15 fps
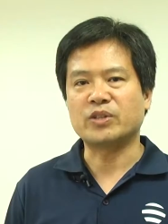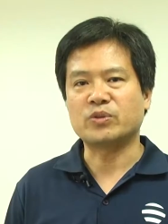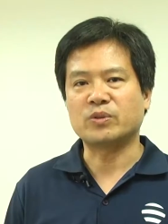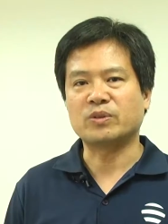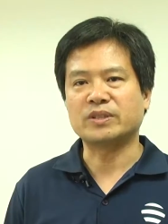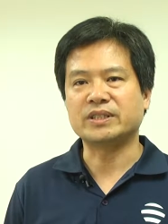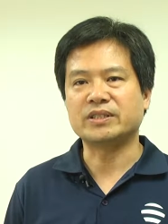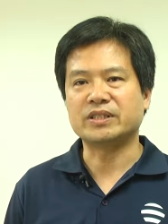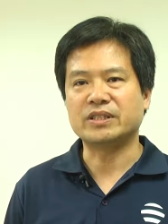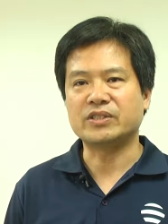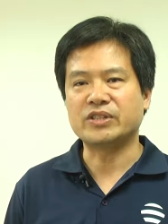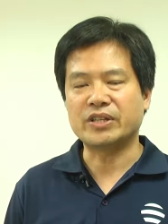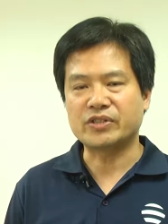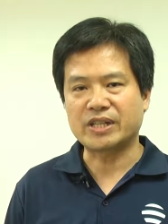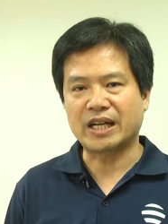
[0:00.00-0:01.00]
做一次
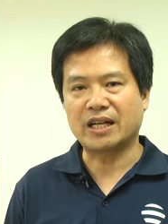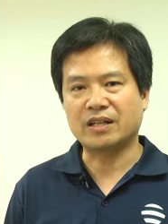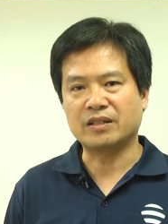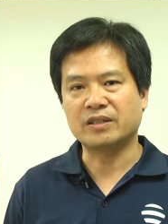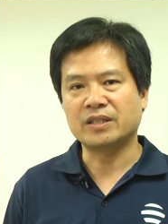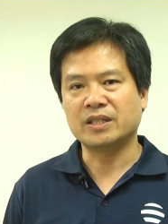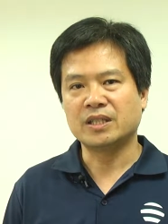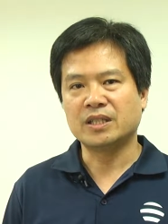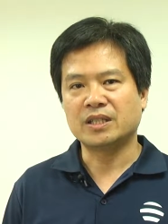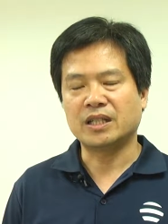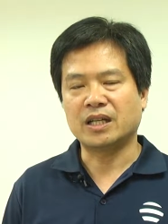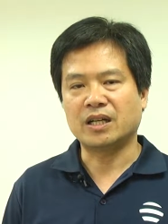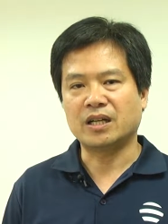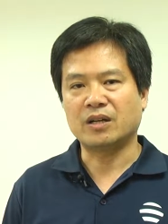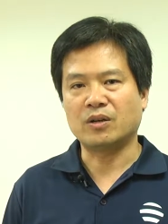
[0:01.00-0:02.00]
检查哈，
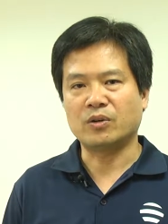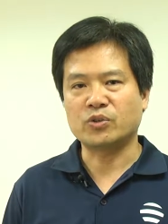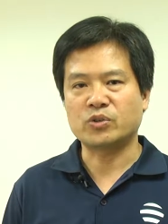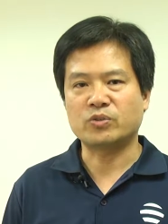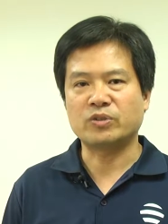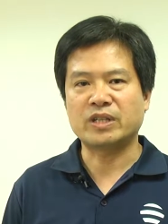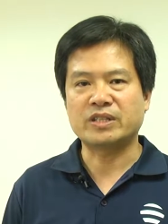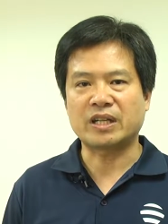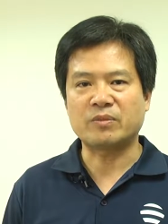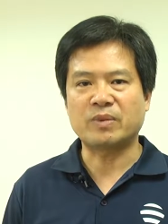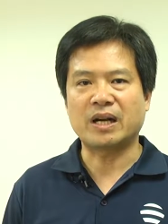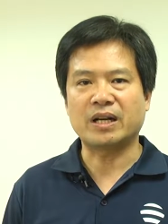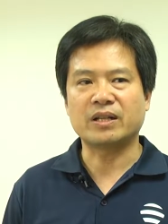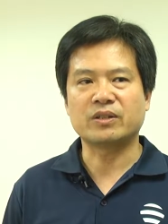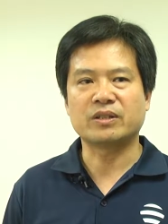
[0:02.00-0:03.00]
那后续会再
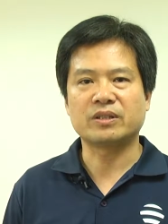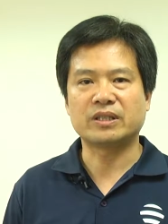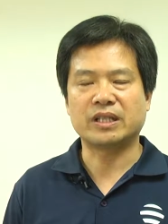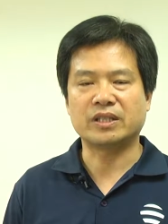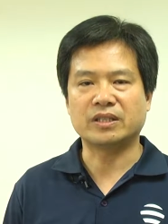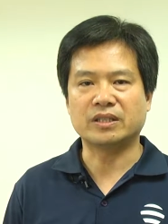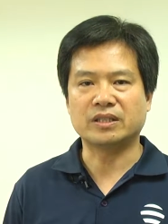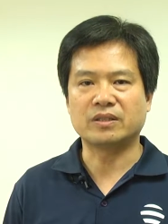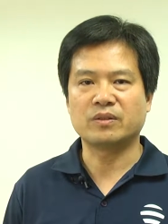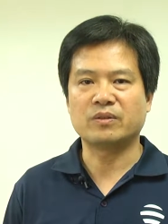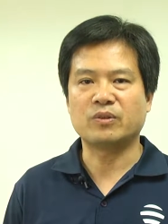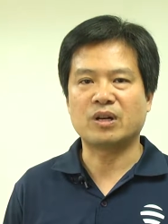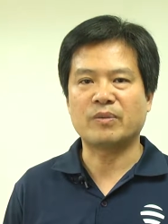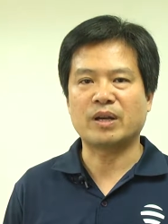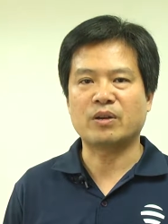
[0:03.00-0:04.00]
把那个
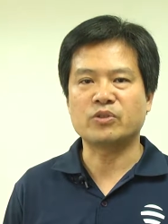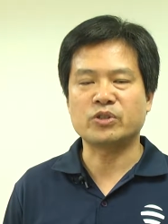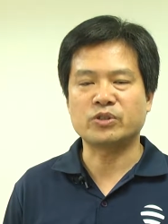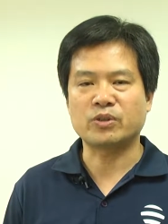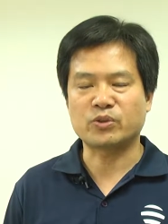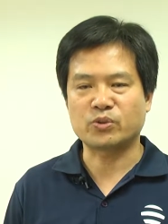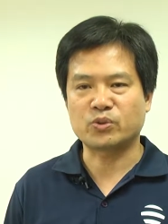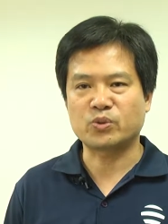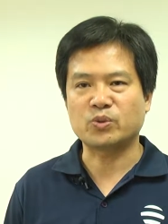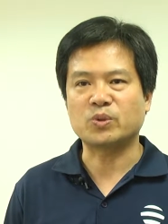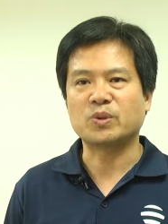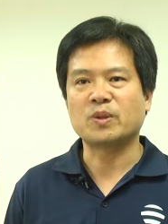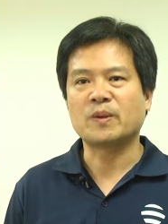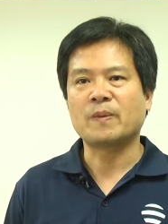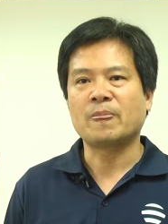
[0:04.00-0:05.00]
发票寄送出去。
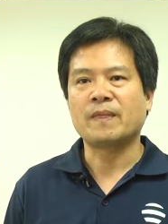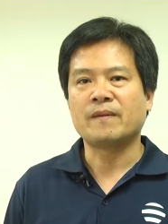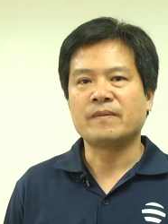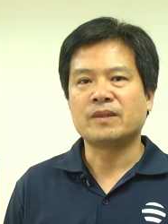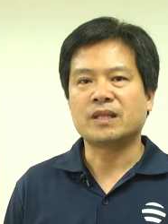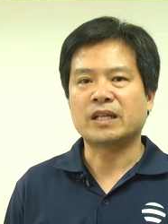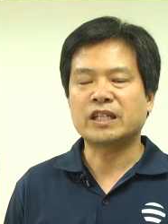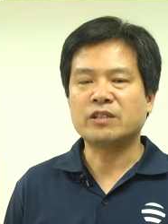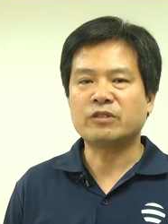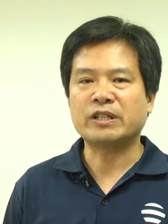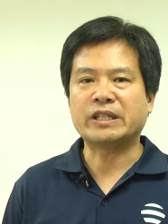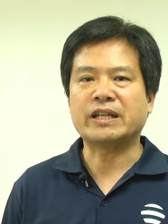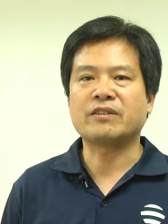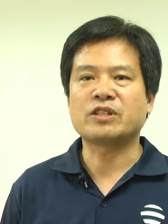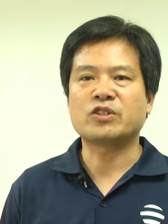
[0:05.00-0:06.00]
那另外
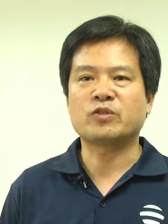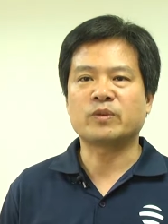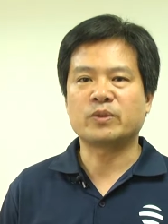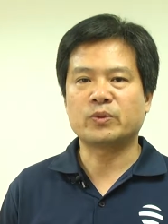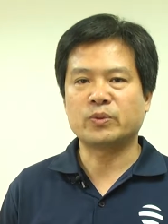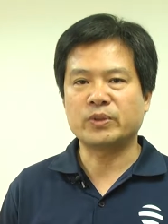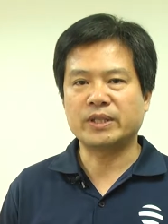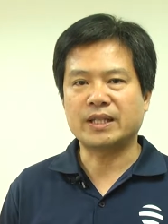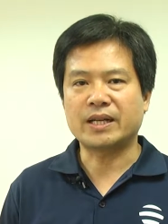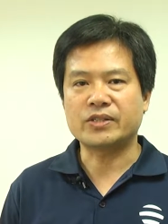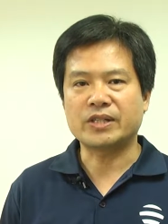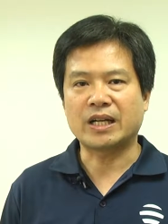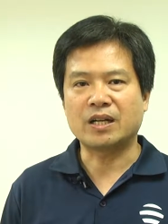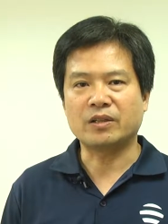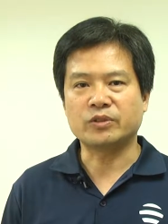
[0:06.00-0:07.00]
也要在这边呼吁大
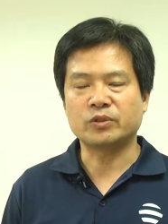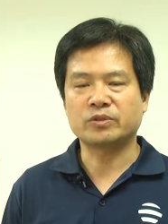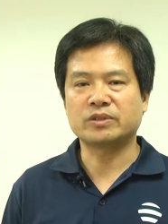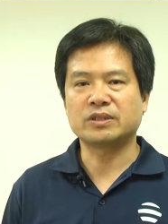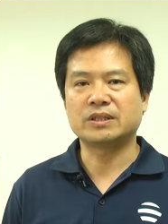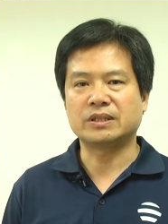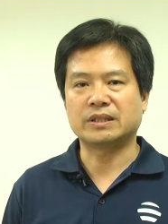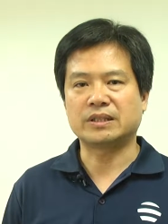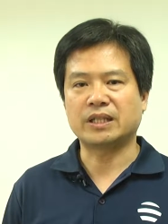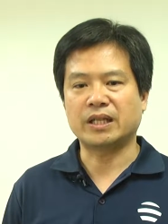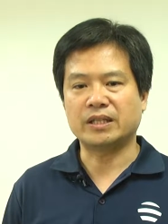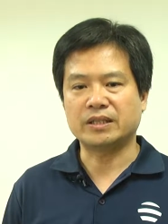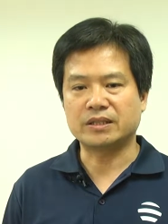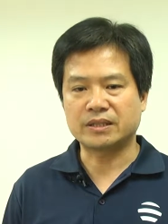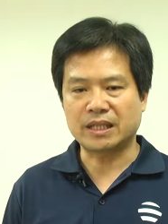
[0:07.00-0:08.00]
家哈，就是
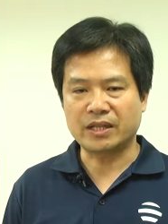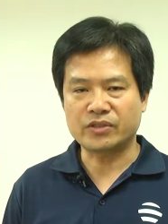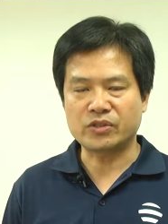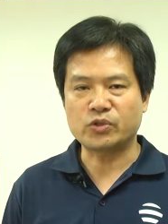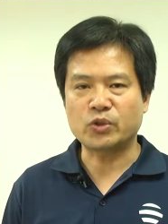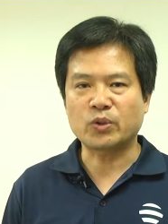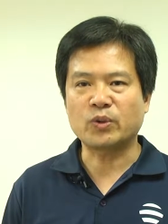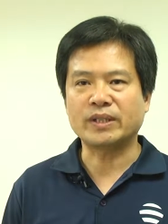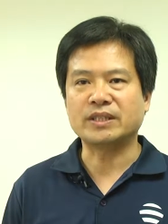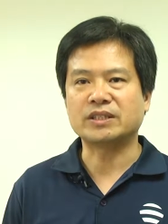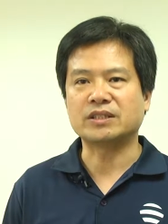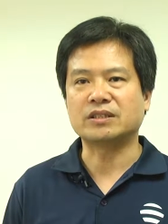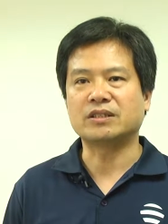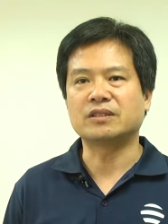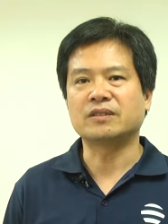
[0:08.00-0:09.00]
在当时捐款的
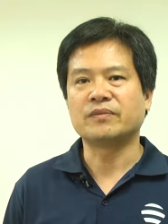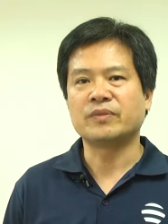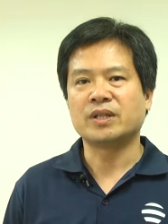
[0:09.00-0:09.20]
时候，